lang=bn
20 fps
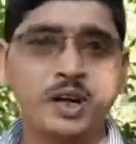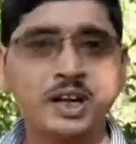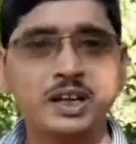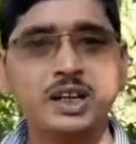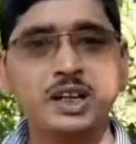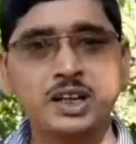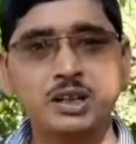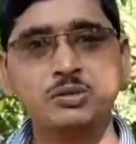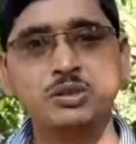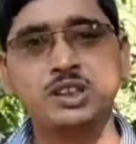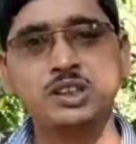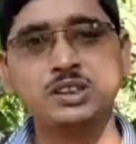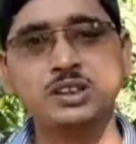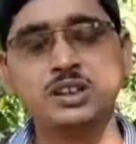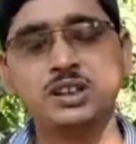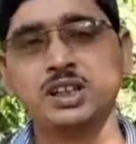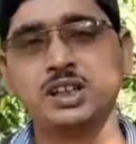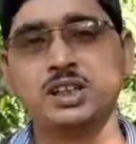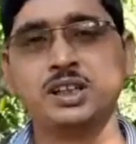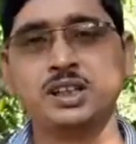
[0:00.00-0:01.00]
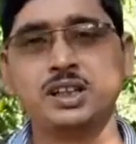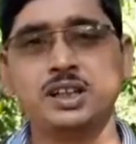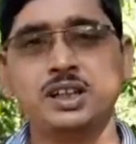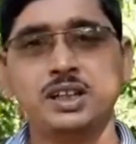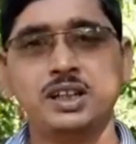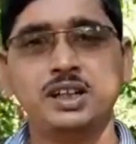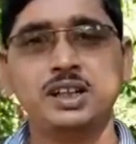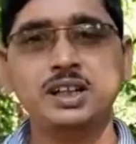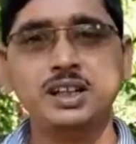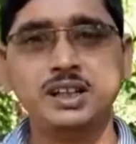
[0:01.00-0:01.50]
ব্যাংক অ্যাকাউন্টের সঙ্গে
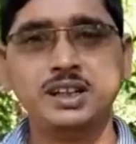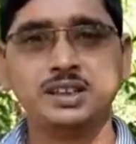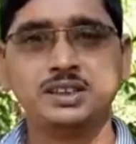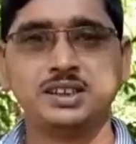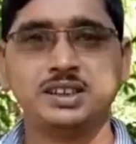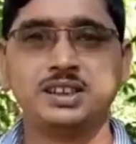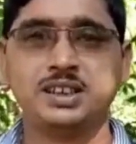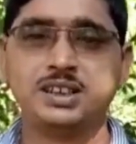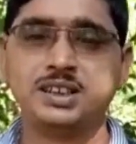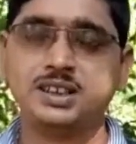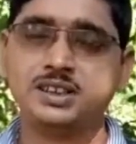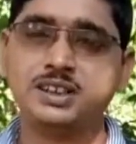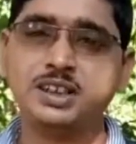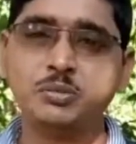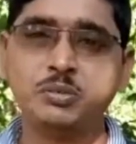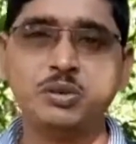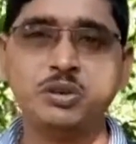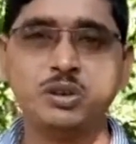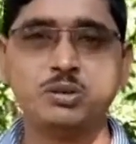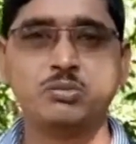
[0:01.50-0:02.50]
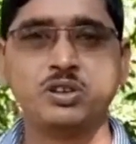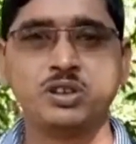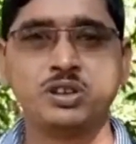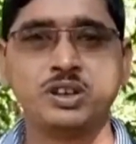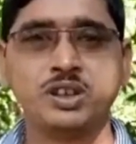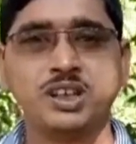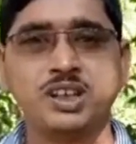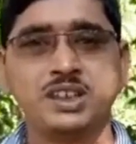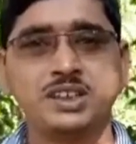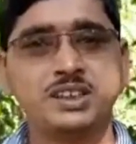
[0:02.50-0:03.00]
লিঙ্ক আছে যে ফোন নম্বর
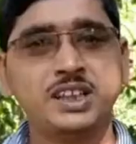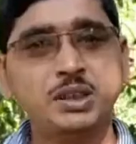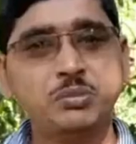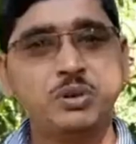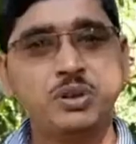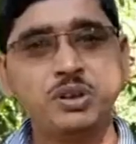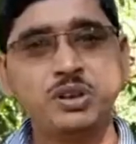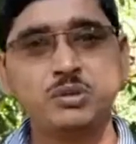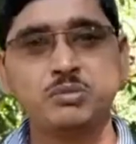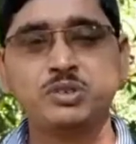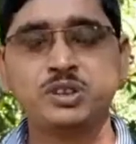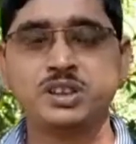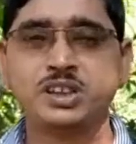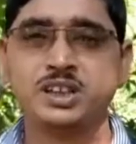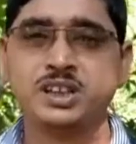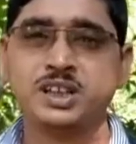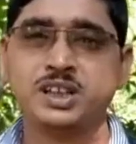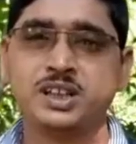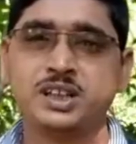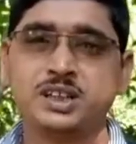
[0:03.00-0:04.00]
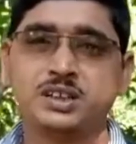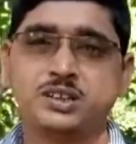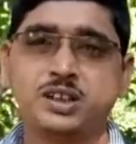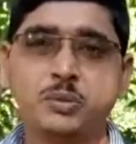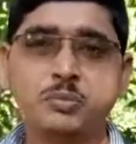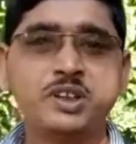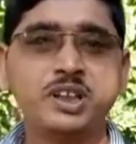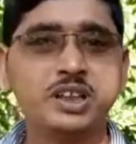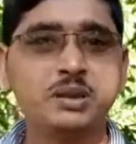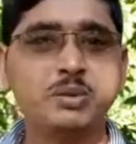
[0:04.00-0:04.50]
সেই ফোন নম্বরটি
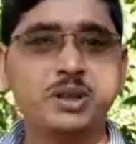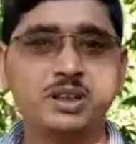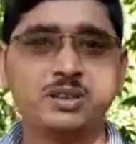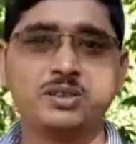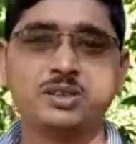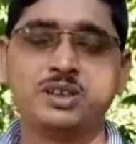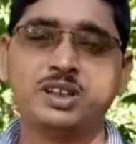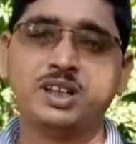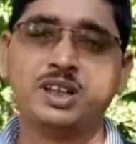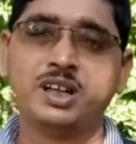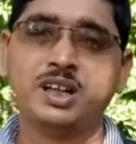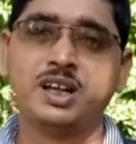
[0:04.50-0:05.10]
সবথেকে ভালো